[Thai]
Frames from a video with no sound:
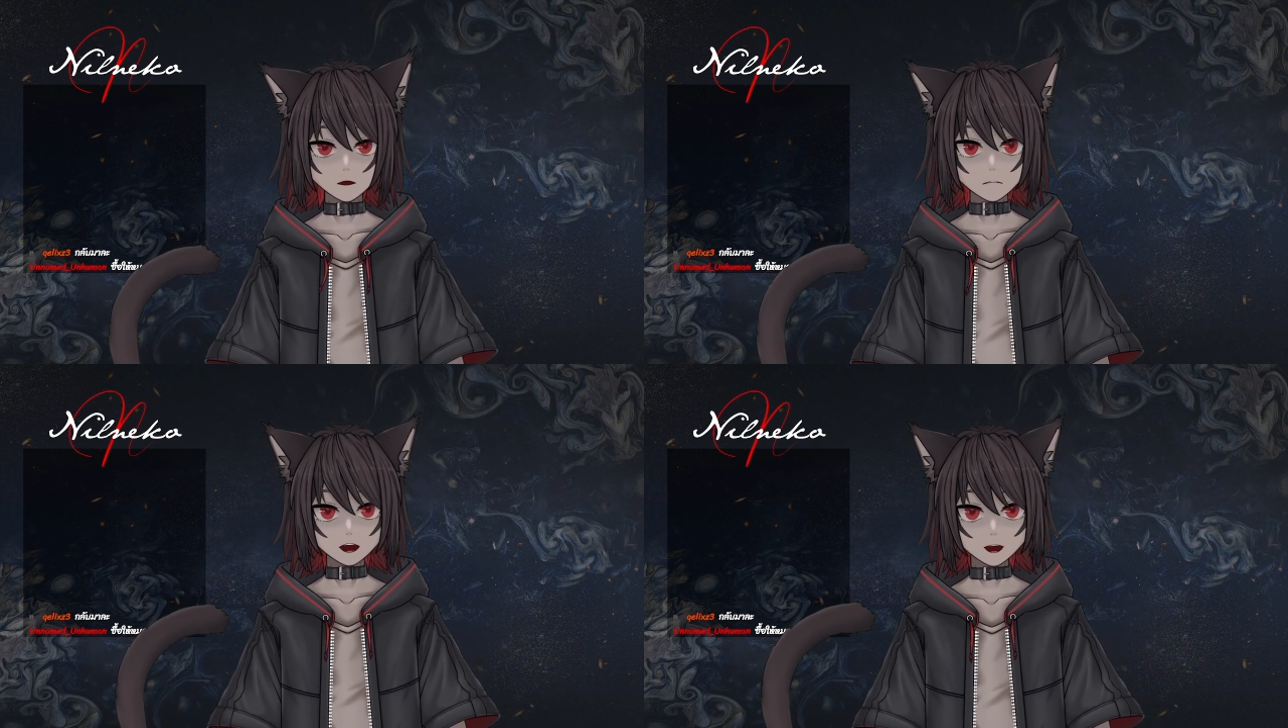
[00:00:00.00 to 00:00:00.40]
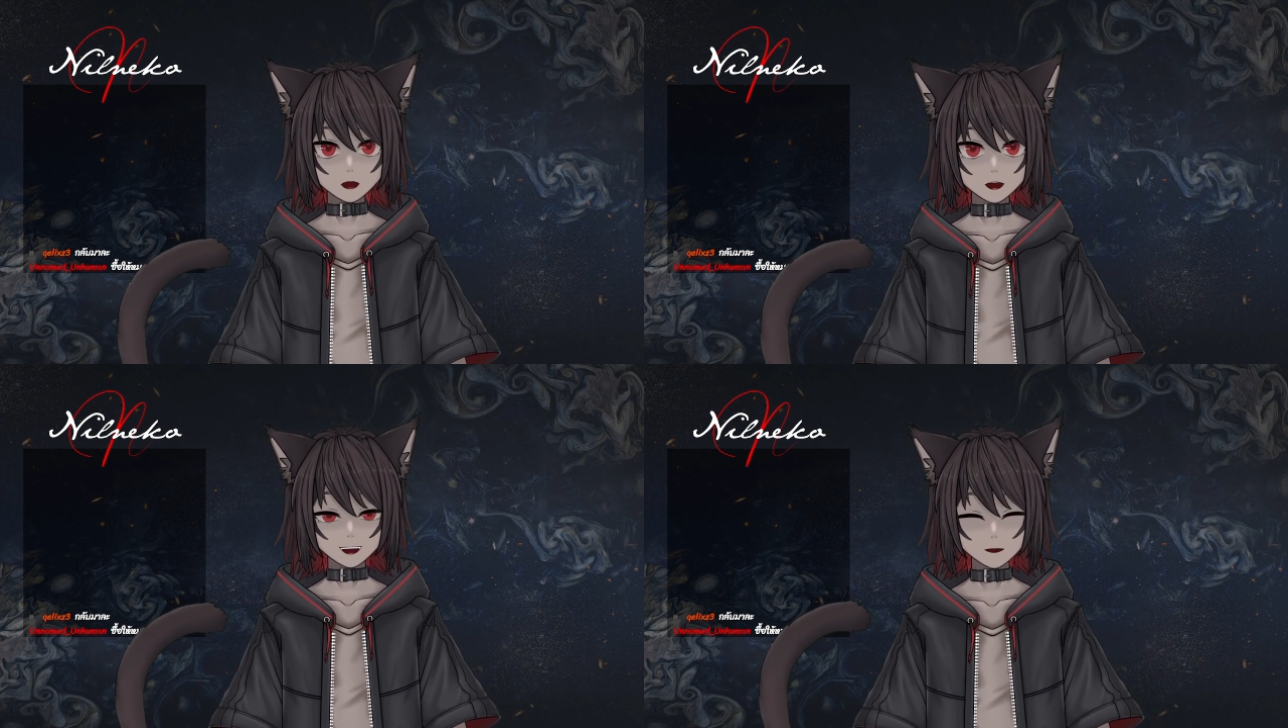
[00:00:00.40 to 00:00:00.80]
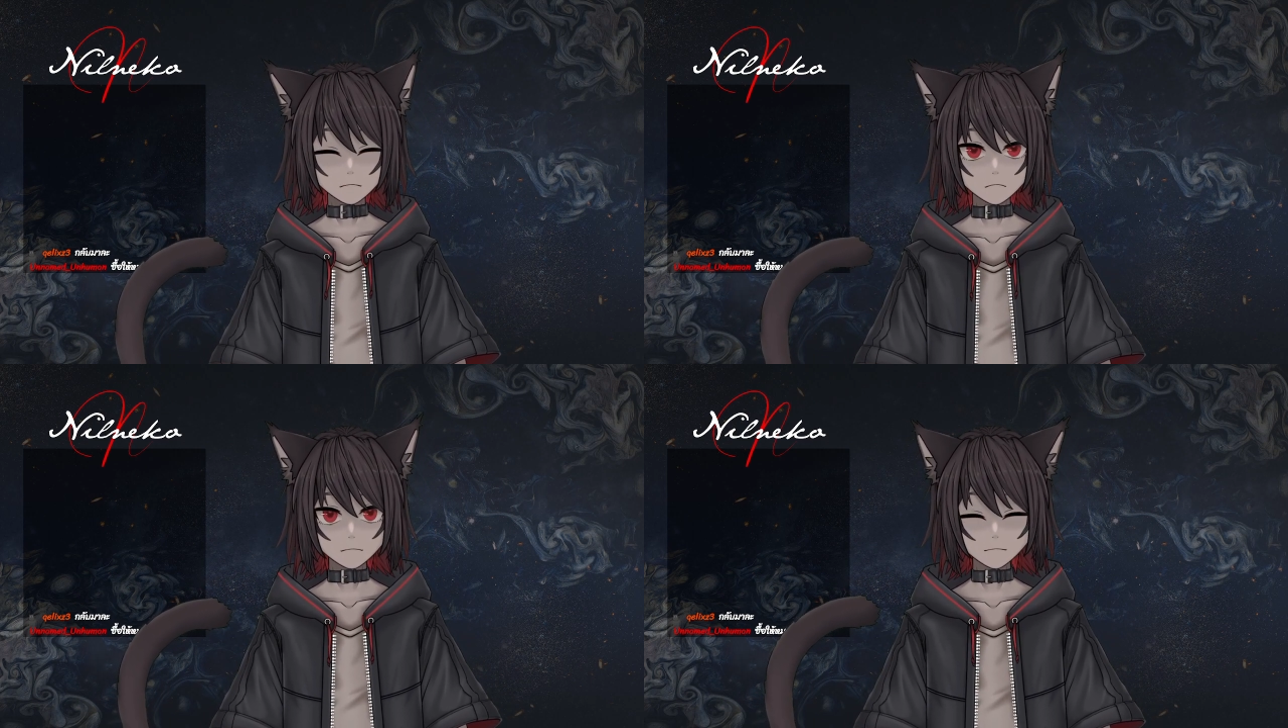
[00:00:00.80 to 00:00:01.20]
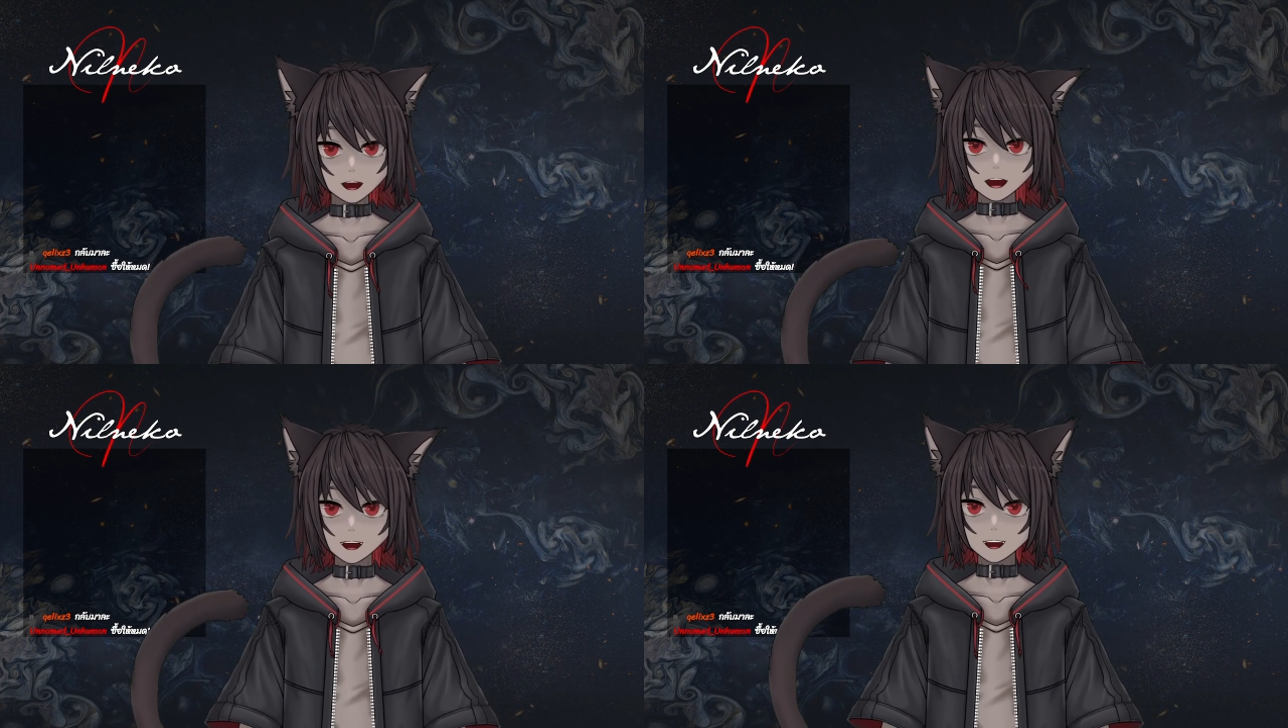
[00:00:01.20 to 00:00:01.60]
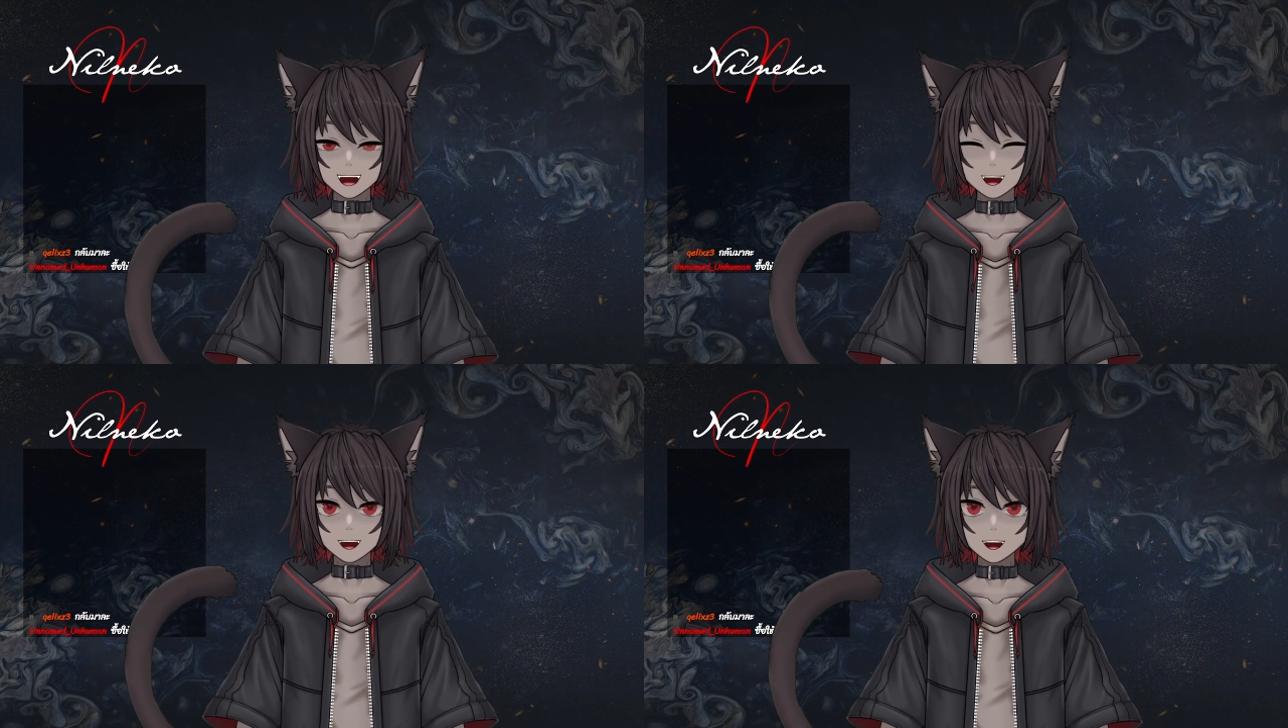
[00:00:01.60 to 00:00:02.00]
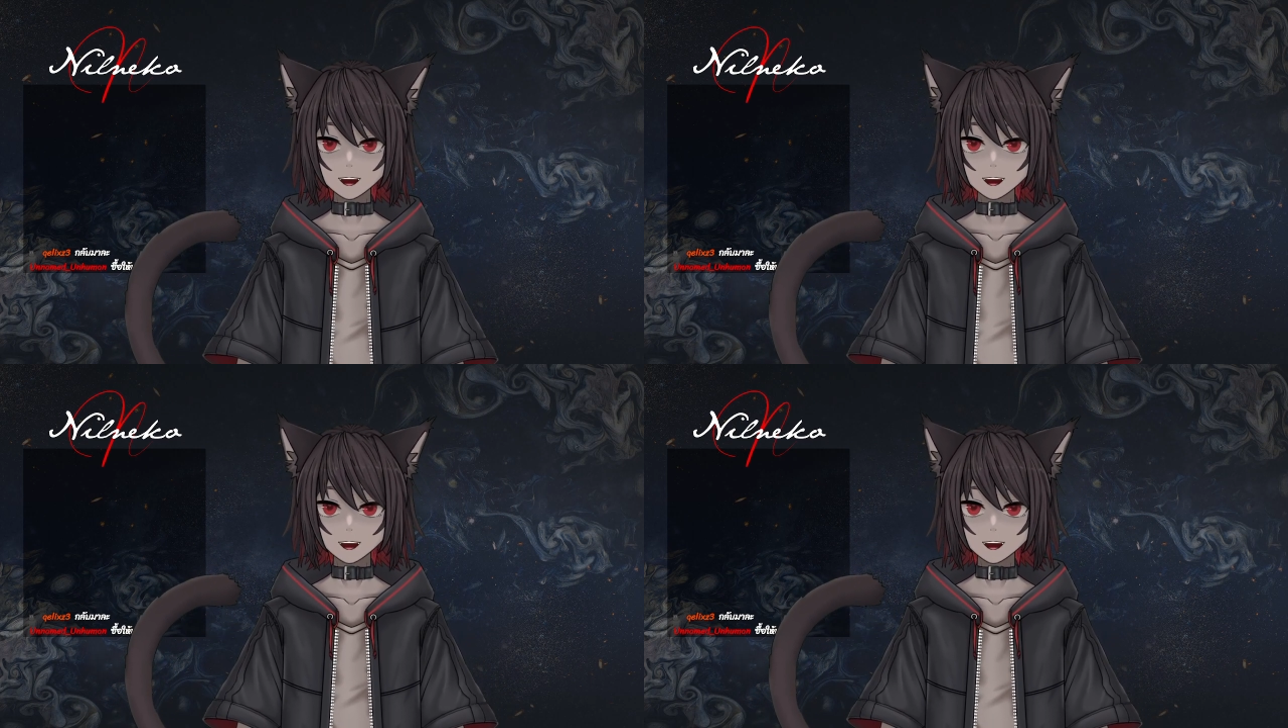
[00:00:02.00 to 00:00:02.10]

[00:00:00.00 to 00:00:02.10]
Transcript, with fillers: เล่นกันได้นะผมอ่าอะ